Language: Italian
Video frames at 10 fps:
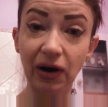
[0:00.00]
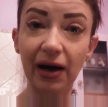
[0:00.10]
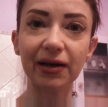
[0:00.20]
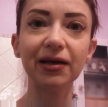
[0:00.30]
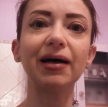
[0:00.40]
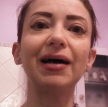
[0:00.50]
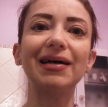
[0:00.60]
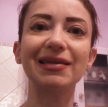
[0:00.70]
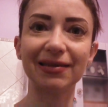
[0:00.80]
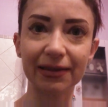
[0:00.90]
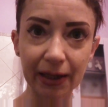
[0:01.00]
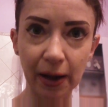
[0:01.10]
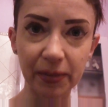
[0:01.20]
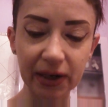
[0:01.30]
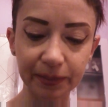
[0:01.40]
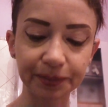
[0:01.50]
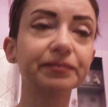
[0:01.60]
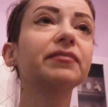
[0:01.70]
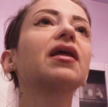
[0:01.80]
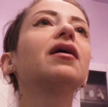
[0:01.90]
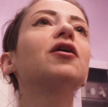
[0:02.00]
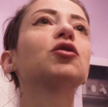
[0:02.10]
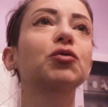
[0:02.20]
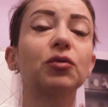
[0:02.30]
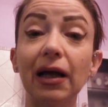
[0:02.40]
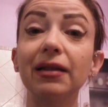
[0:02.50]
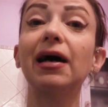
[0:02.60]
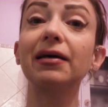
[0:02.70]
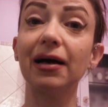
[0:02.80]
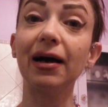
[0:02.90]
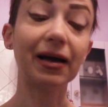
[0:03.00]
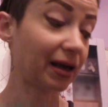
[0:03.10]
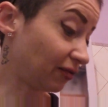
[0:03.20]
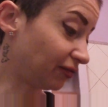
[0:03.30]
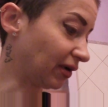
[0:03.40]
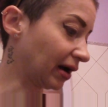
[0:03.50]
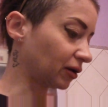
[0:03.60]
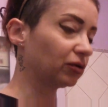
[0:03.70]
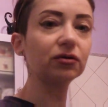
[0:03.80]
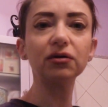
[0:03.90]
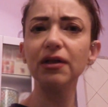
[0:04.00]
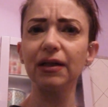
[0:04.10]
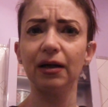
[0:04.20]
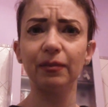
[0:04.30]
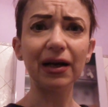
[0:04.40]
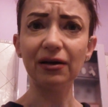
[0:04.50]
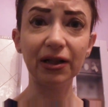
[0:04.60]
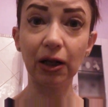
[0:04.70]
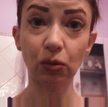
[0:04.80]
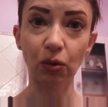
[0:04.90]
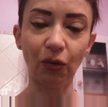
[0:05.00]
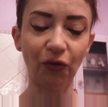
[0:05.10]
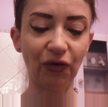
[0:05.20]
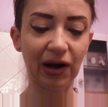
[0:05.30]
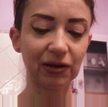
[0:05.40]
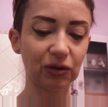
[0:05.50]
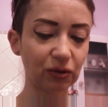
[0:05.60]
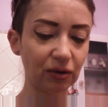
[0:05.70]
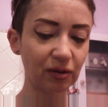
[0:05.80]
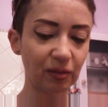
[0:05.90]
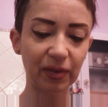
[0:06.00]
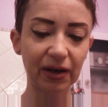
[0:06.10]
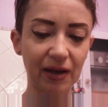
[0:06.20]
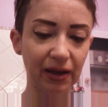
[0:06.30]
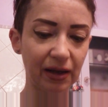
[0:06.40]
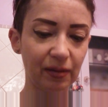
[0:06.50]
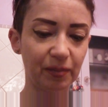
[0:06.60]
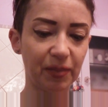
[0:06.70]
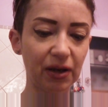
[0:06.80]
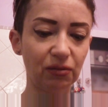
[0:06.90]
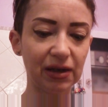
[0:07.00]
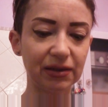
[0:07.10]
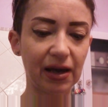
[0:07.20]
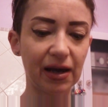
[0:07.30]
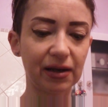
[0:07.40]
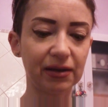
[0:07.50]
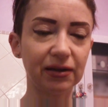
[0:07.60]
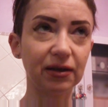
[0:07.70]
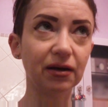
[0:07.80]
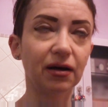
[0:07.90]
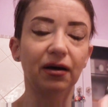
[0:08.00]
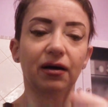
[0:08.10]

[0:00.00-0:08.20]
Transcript: fare a settembre sono andata anche a farlo ma alla fine non l'ho fatto perché per una serie di